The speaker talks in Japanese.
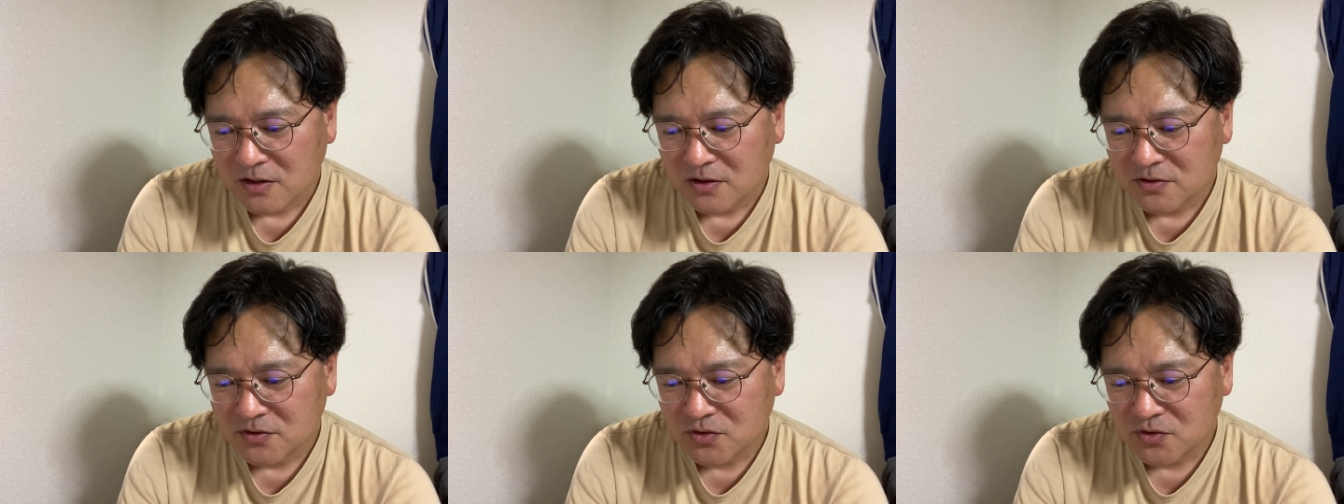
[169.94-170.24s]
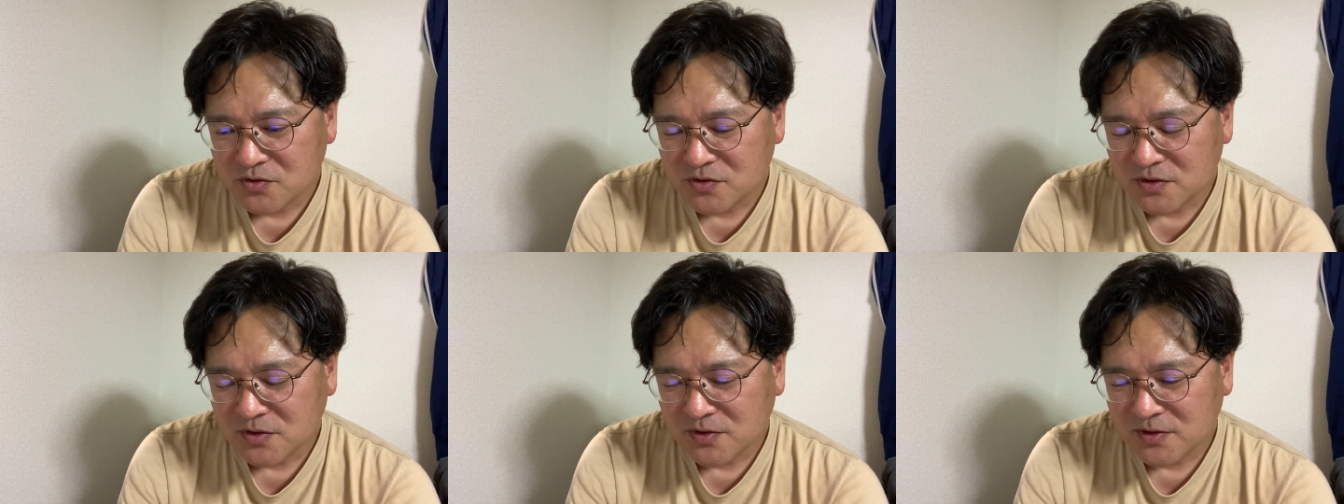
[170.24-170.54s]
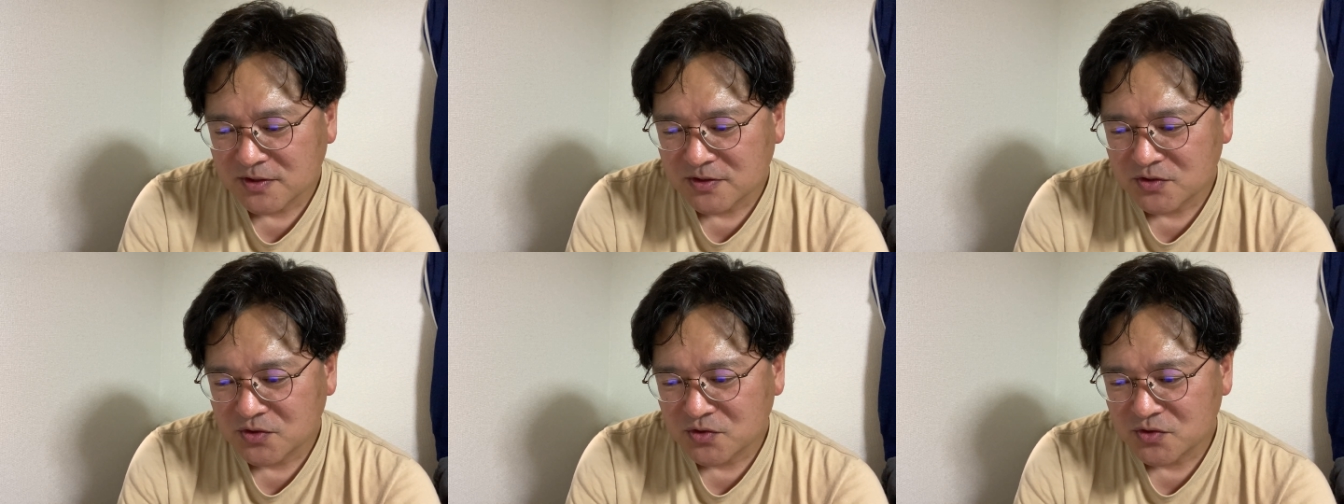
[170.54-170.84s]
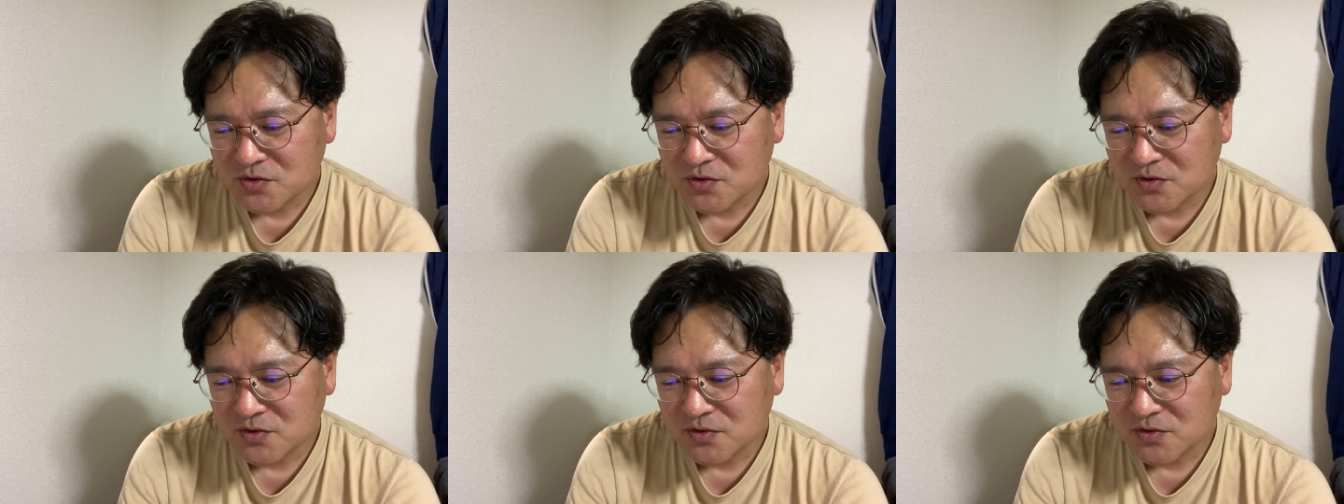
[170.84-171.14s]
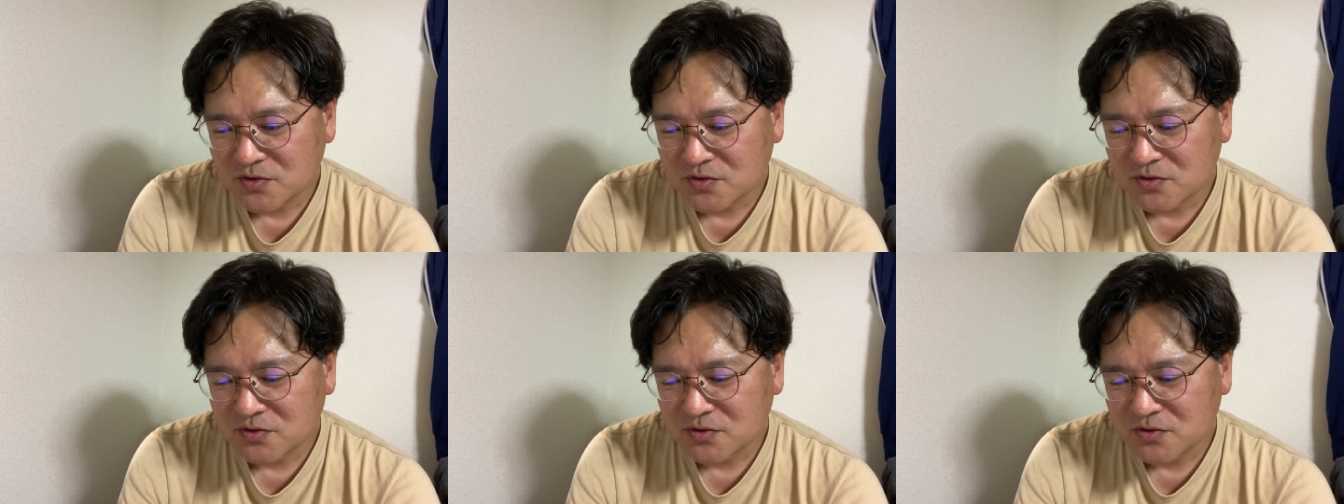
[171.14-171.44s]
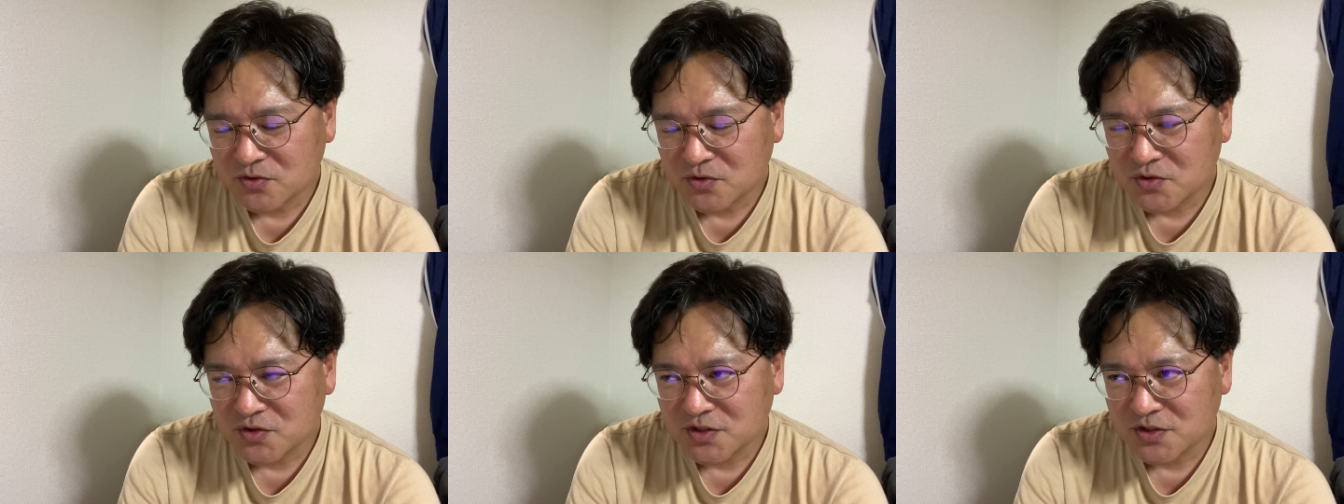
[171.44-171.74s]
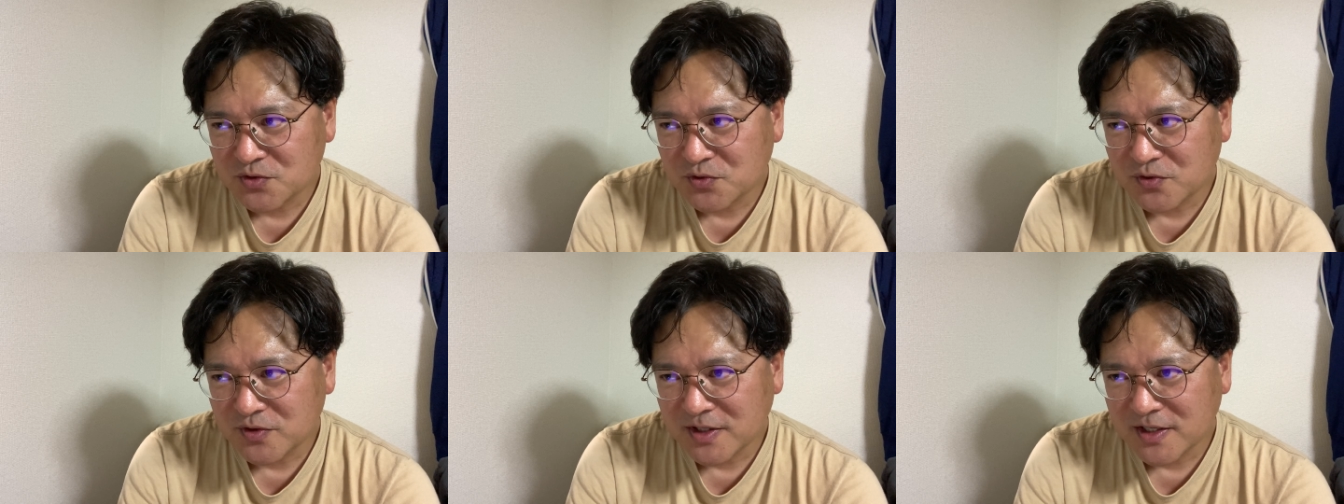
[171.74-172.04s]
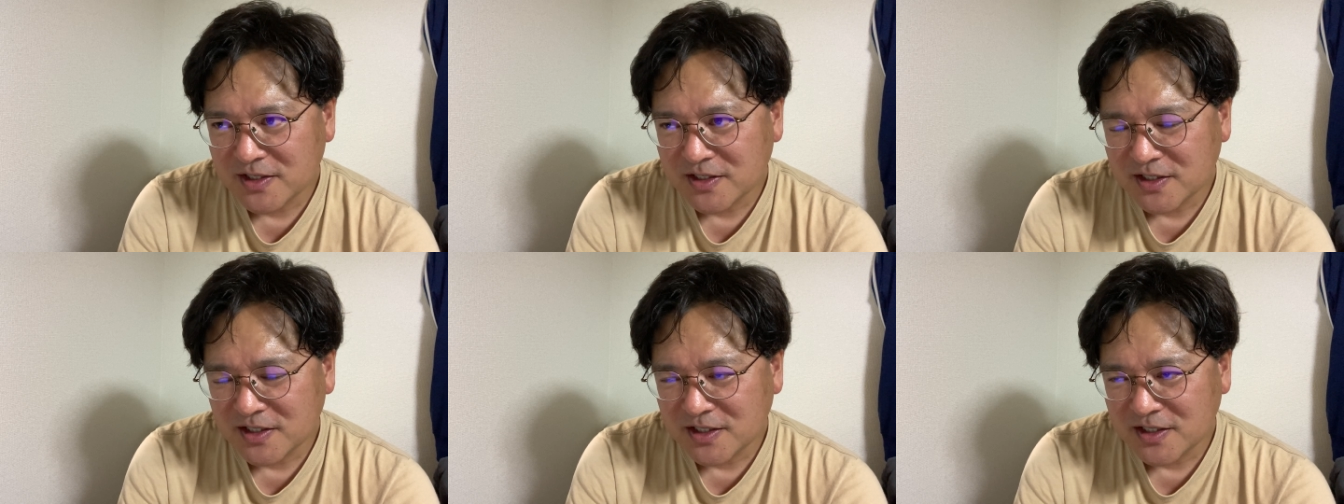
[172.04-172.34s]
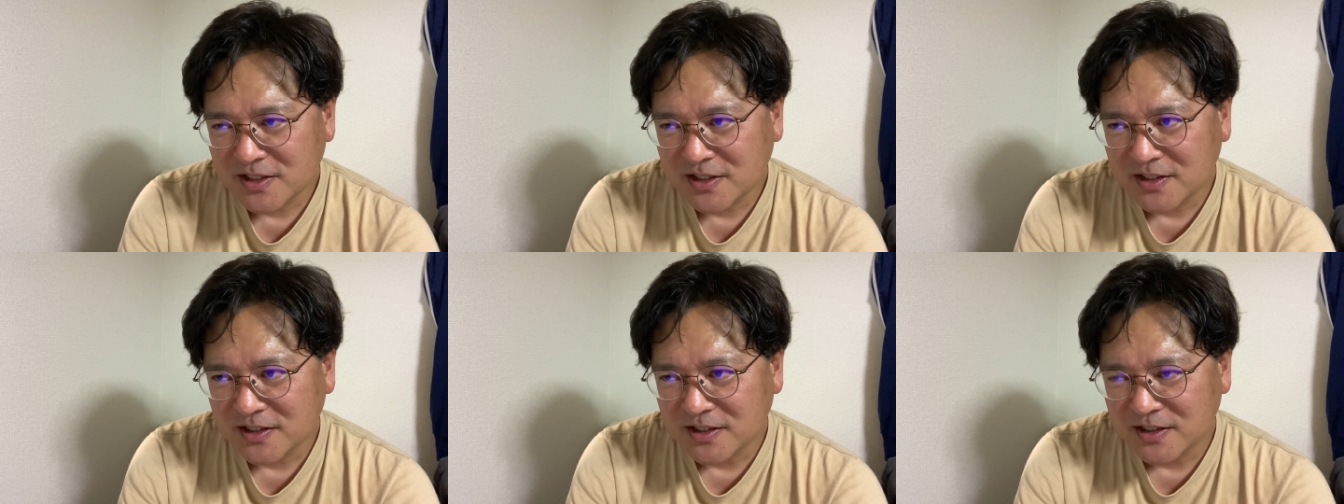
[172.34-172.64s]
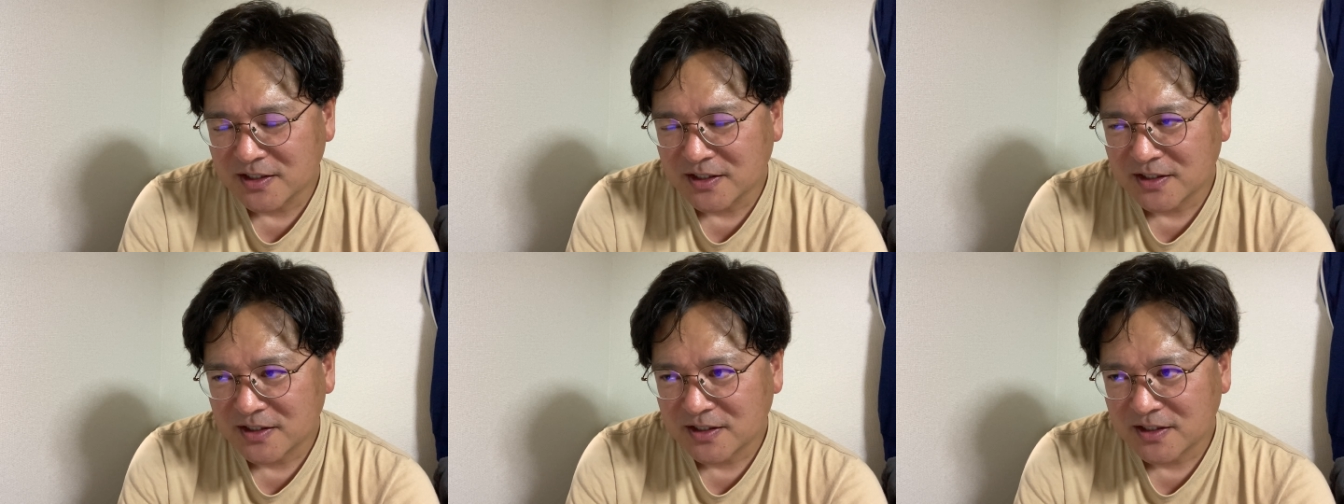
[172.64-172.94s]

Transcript: 女装、女装、女子トイレに